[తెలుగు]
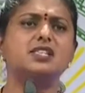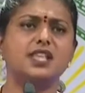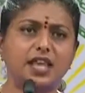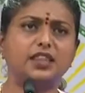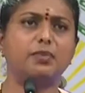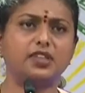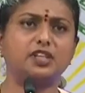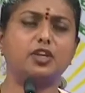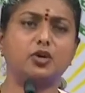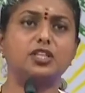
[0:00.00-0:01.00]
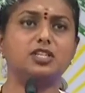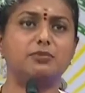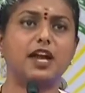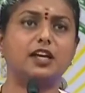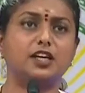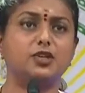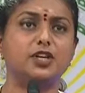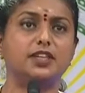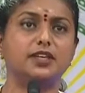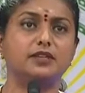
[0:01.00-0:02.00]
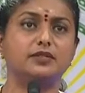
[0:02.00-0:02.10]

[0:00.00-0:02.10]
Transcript: శాంతి భద్రతల గురించి మాట్లాడుతున్నది